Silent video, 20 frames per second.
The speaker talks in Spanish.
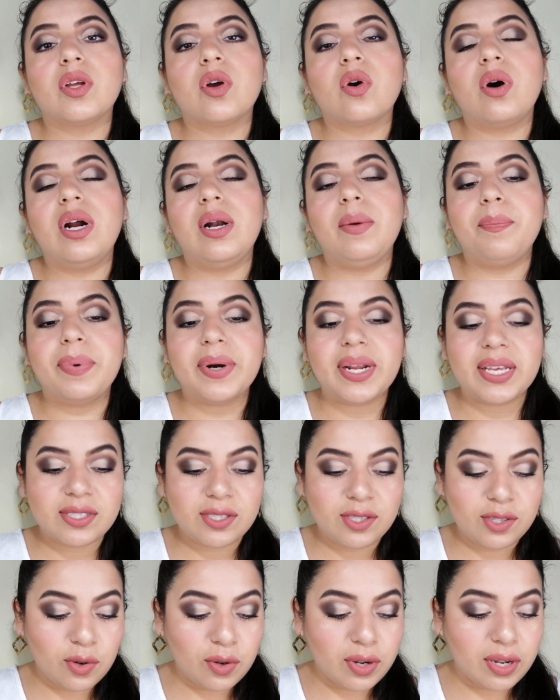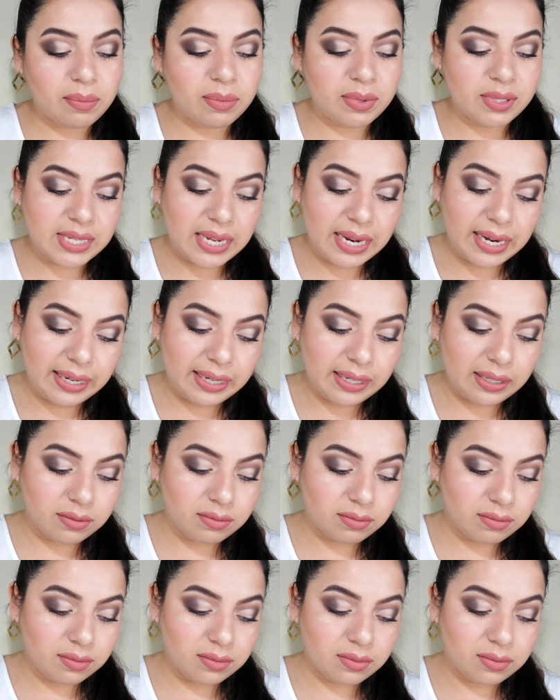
con el precio que me sale